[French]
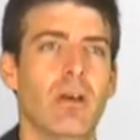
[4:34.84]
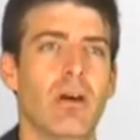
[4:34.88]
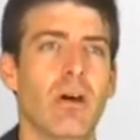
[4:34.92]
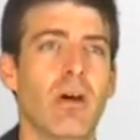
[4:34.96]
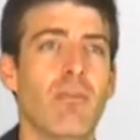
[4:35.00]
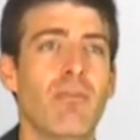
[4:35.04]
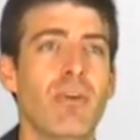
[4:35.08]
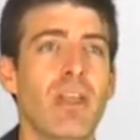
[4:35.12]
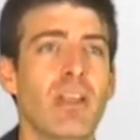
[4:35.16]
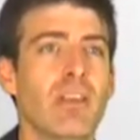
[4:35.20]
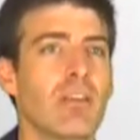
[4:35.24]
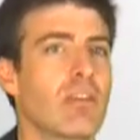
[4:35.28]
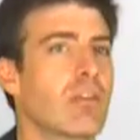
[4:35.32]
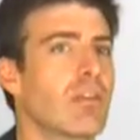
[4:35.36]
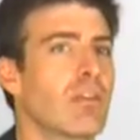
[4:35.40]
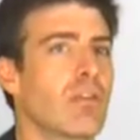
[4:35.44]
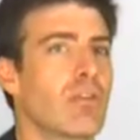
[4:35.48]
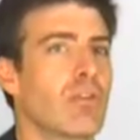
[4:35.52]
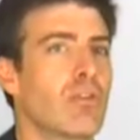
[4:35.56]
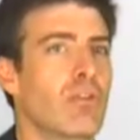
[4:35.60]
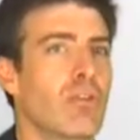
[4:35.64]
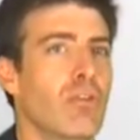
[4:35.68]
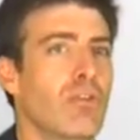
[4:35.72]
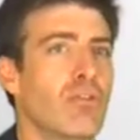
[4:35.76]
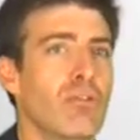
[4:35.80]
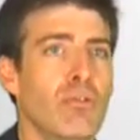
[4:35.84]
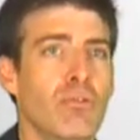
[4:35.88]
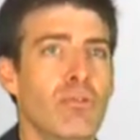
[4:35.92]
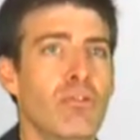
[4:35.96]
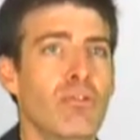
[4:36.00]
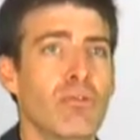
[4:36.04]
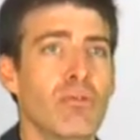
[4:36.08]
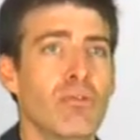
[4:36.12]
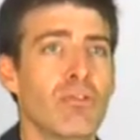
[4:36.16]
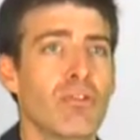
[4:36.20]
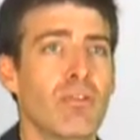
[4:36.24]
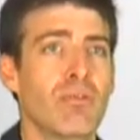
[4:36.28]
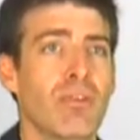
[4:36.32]
En fait, deux
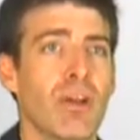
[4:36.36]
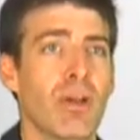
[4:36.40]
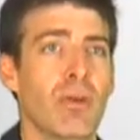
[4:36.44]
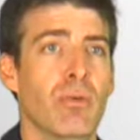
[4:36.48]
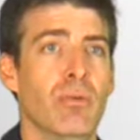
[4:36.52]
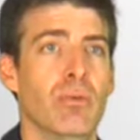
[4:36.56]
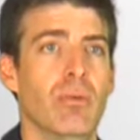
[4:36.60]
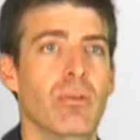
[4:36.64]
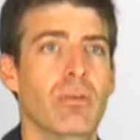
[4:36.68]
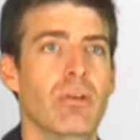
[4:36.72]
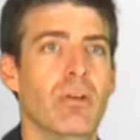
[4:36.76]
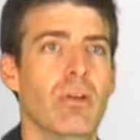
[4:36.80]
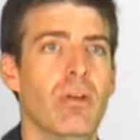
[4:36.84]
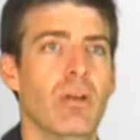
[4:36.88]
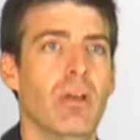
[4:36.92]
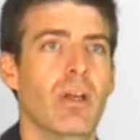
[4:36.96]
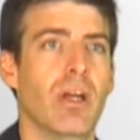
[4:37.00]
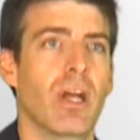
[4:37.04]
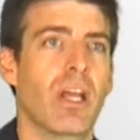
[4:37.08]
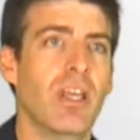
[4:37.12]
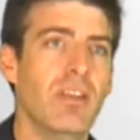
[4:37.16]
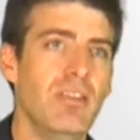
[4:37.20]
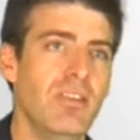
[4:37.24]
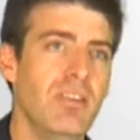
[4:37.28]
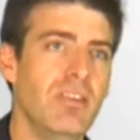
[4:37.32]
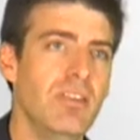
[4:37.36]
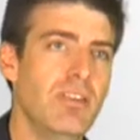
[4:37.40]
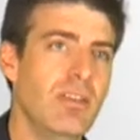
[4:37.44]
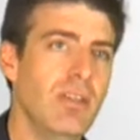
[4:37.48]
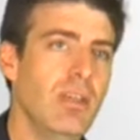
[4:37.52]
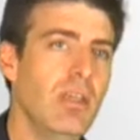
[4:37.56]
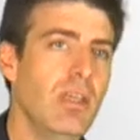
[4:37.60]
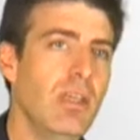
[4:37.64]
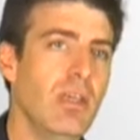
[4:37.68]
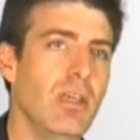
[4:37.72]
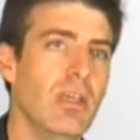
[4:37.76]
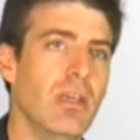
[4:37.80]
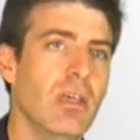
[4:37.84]
solutions s'offrent à eux.
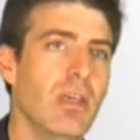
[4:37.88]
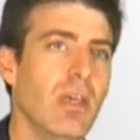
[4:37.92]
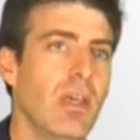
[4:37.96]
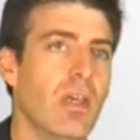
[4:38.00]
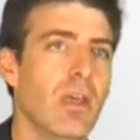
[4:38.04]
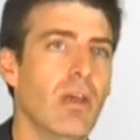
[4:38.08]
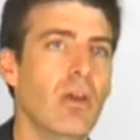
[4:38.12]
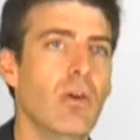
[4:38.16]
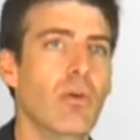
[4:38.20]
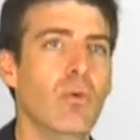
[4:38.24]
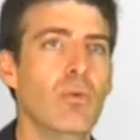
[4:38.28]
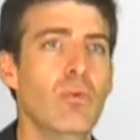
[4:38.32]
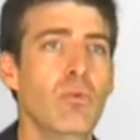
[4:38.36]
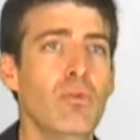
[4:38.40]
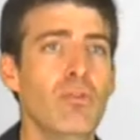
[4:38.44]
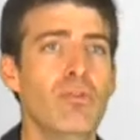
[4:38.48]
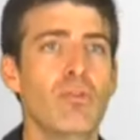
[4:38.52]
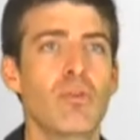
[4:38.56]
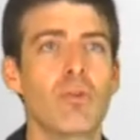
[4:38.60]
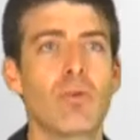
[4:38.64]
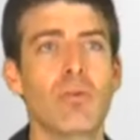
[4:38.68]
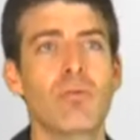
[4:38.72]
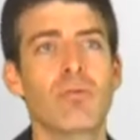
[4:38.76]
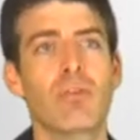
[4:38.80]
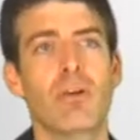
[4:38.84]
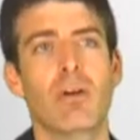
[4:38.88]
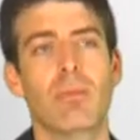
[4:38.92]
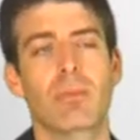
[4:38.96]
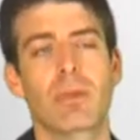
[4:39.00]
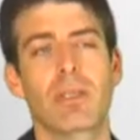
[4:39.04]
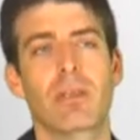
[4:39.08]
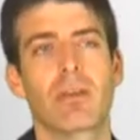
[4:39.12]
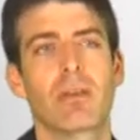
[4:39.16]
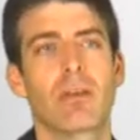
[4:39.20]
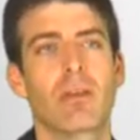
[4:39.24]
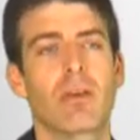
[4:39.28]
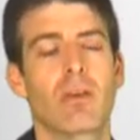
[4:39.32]
Résister ou se conformer.